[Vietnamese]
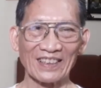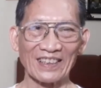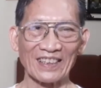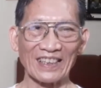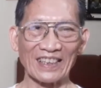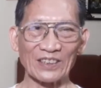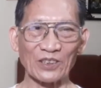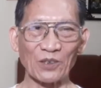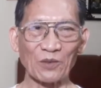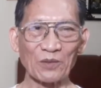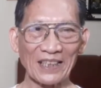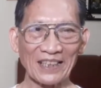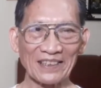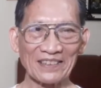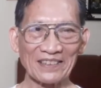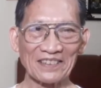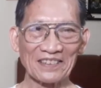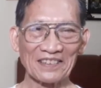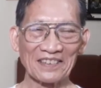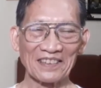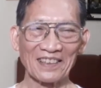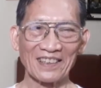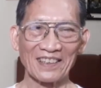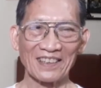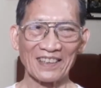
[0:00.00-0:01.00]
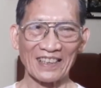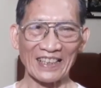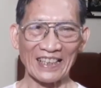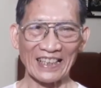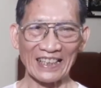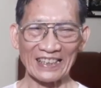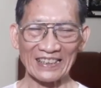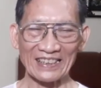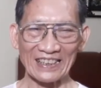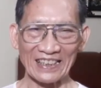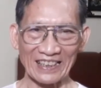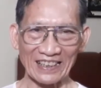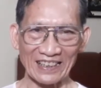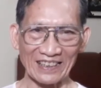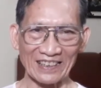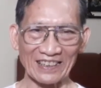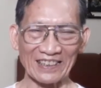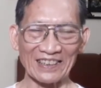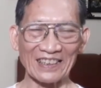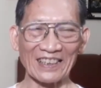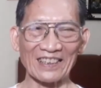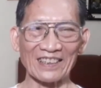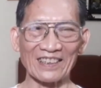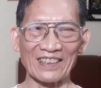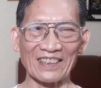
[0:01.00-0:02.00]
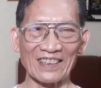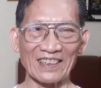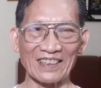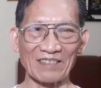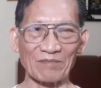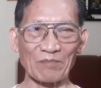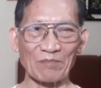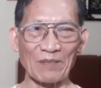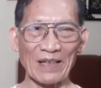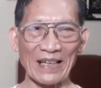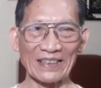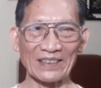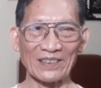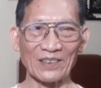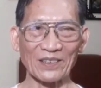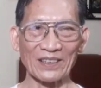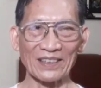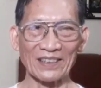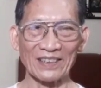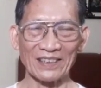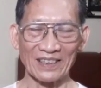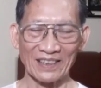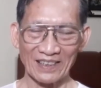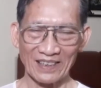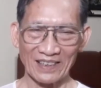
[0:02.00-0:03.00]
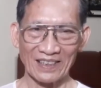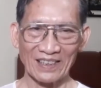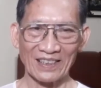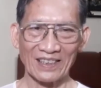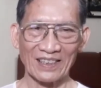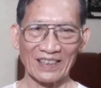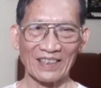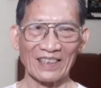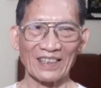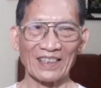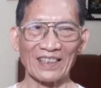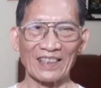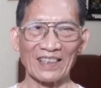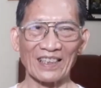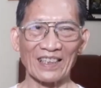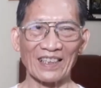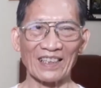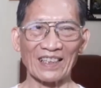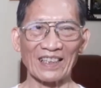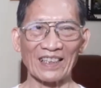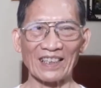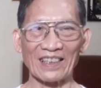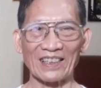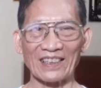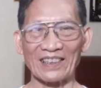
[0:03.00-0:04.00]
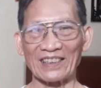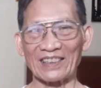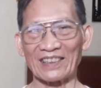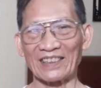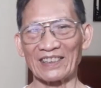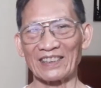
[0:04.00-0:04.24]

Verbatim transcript: trung niên đấy thì được ờ, mẹ tôi là là